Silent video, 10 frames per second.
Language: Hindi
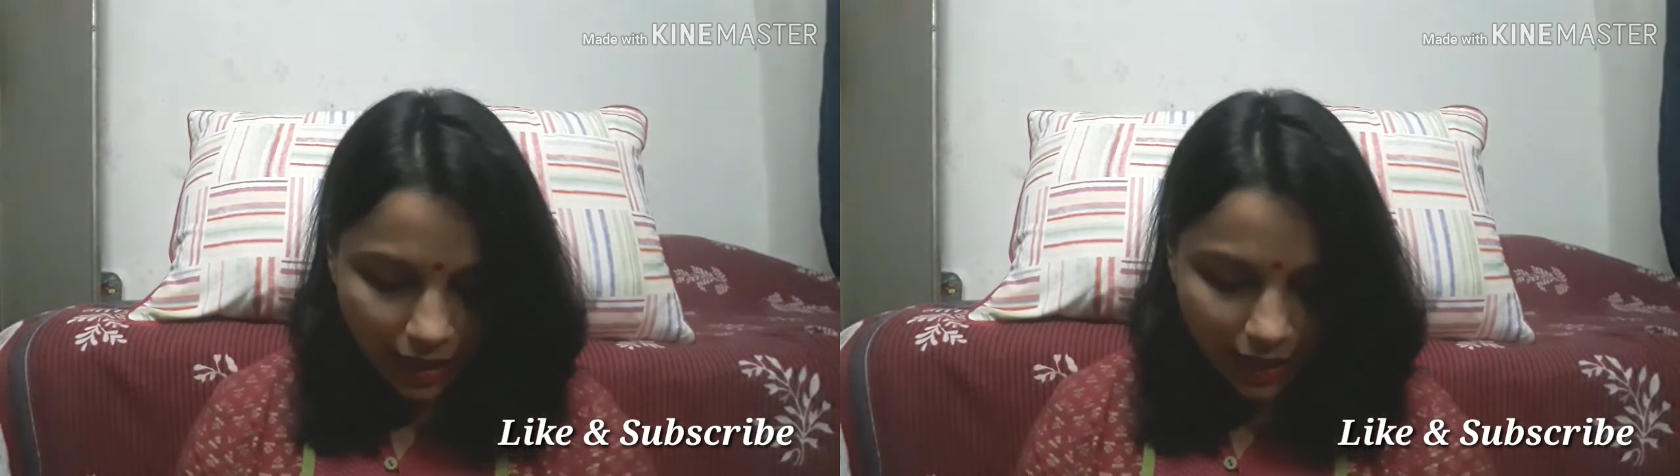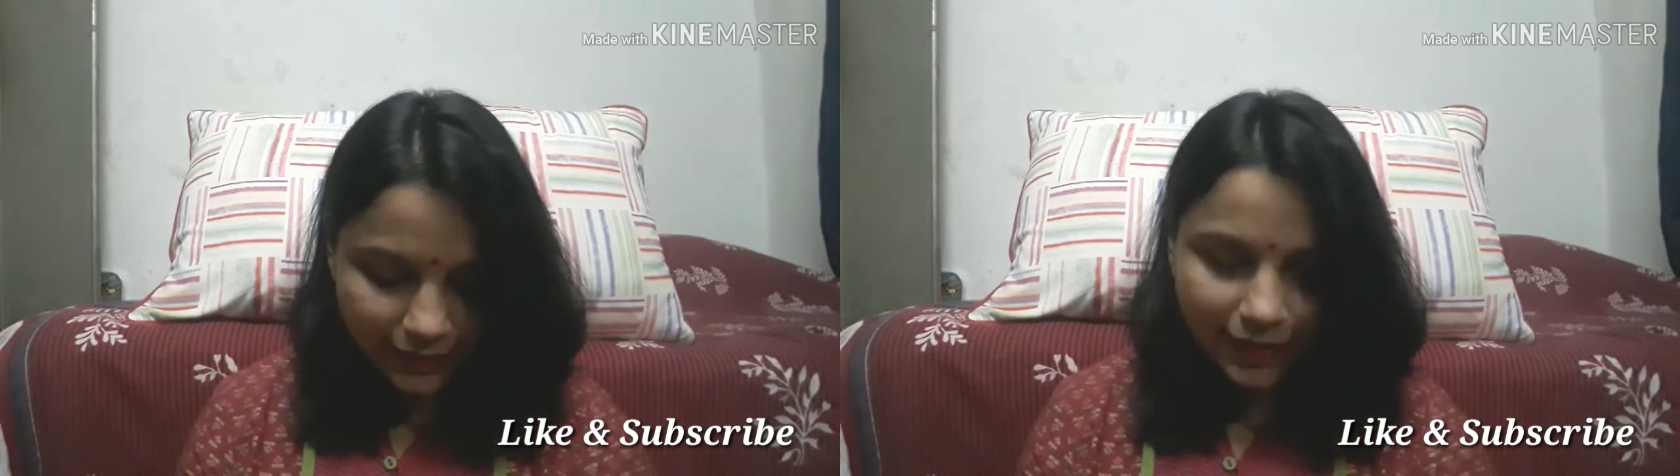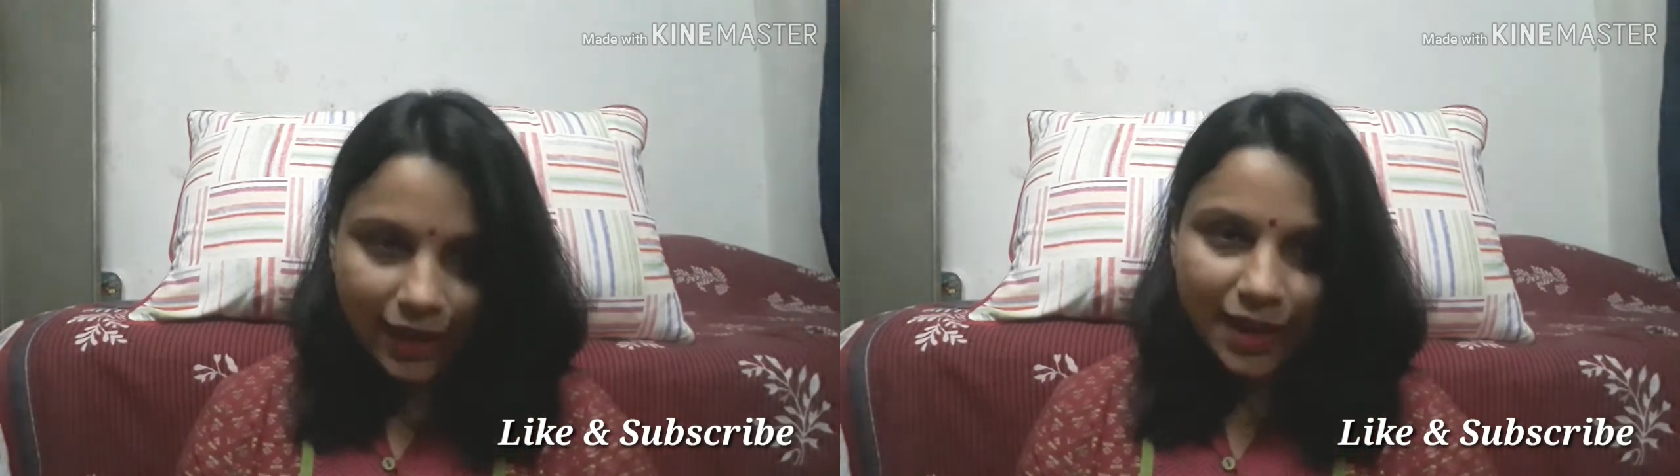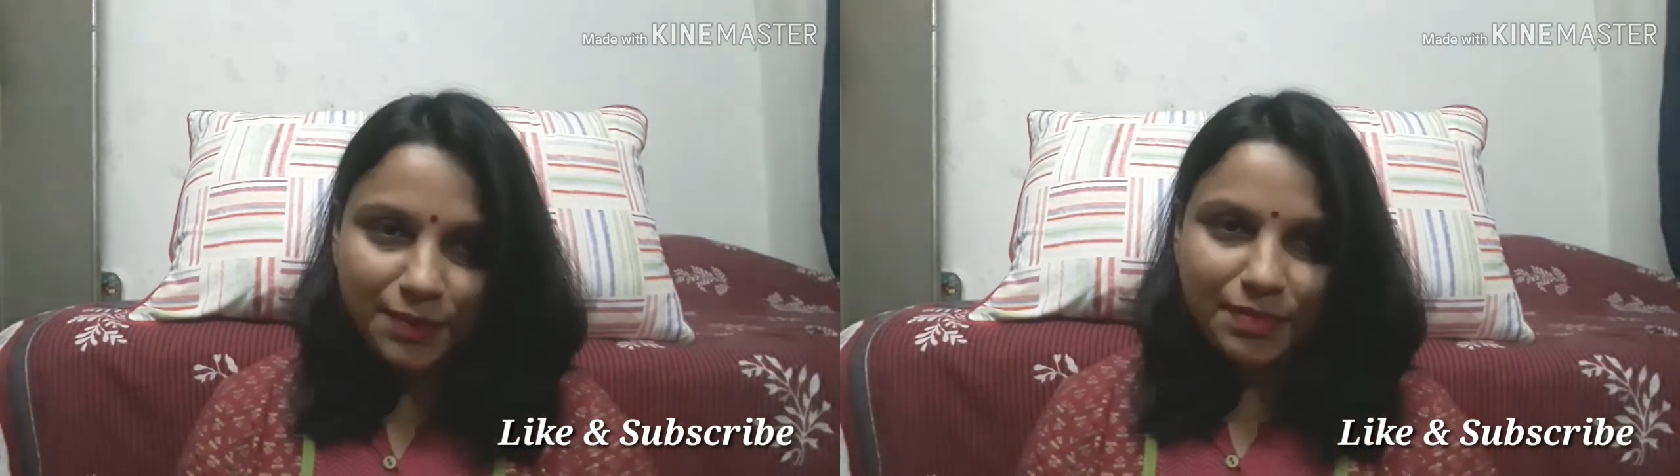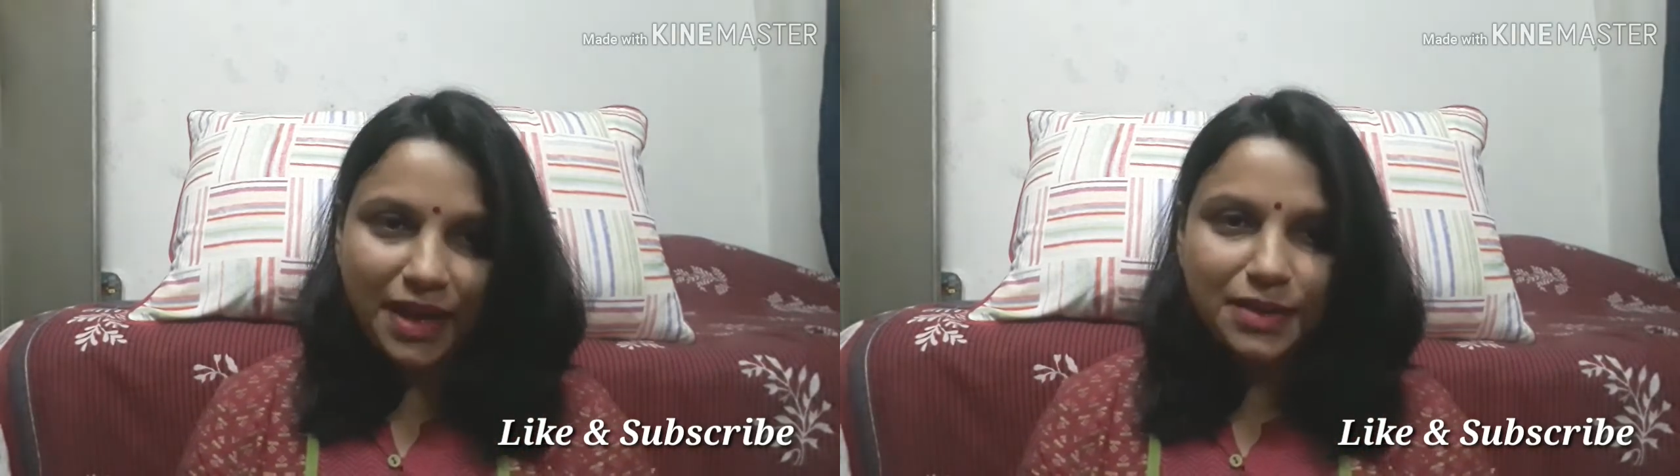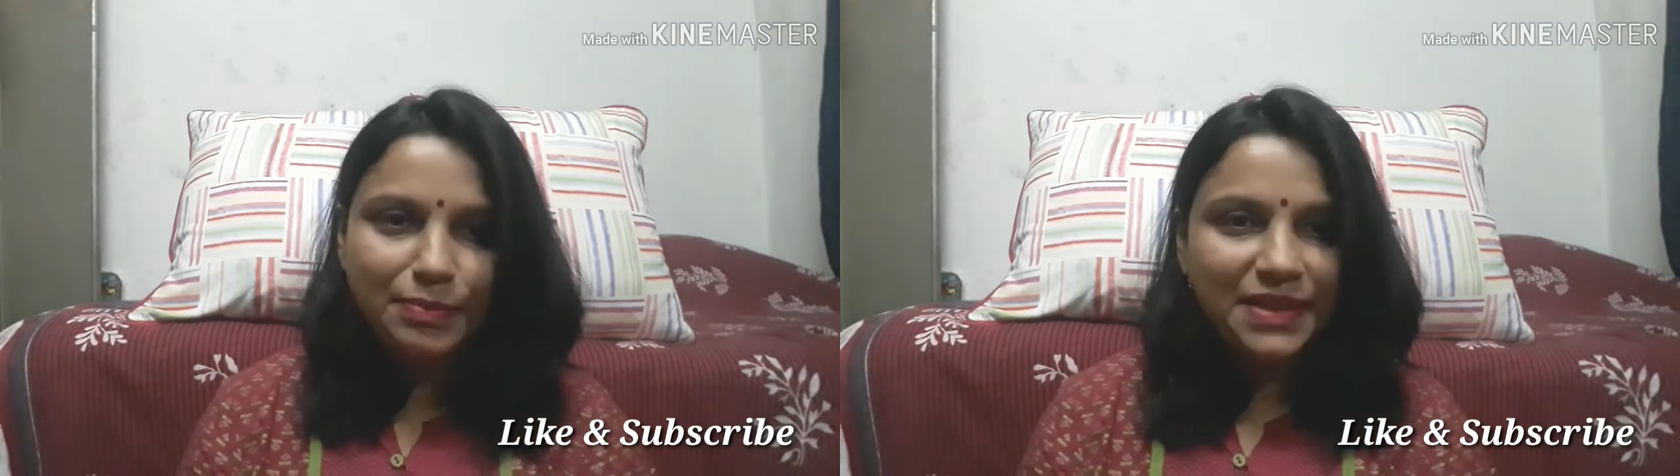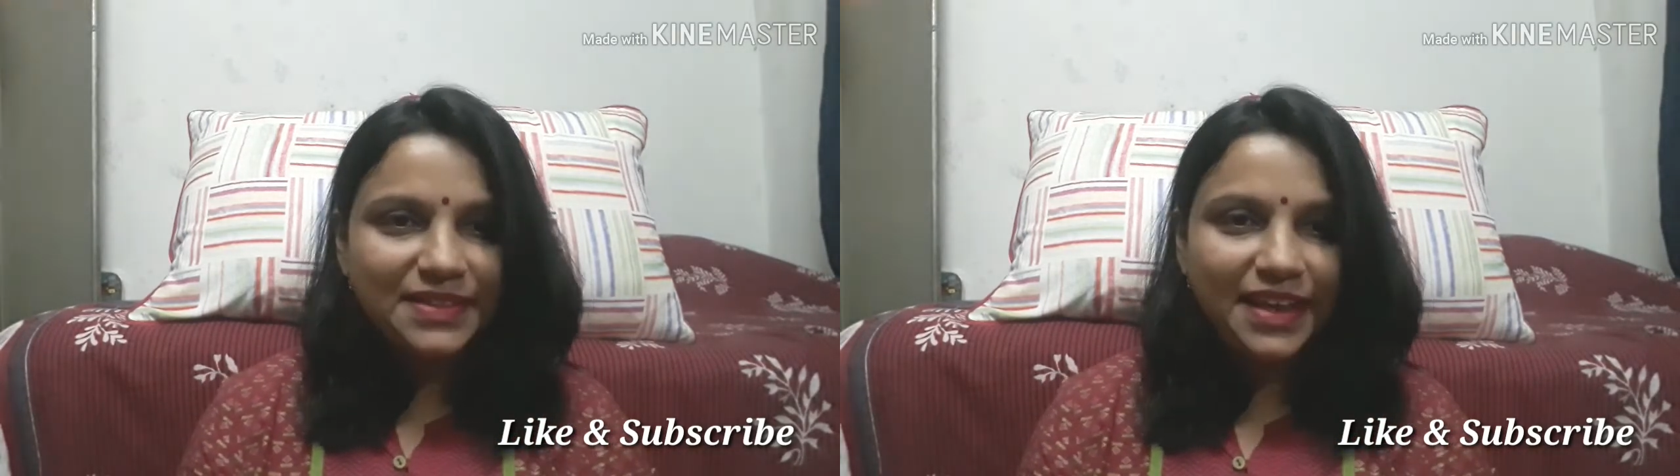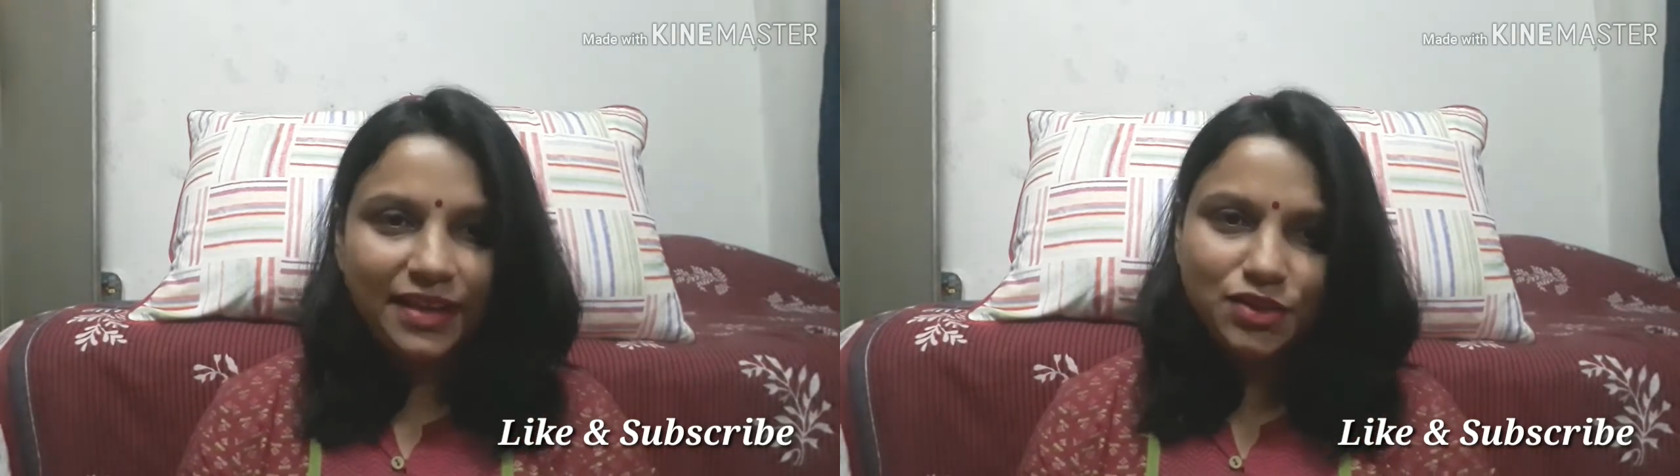खाते हैं पानी पीते हैं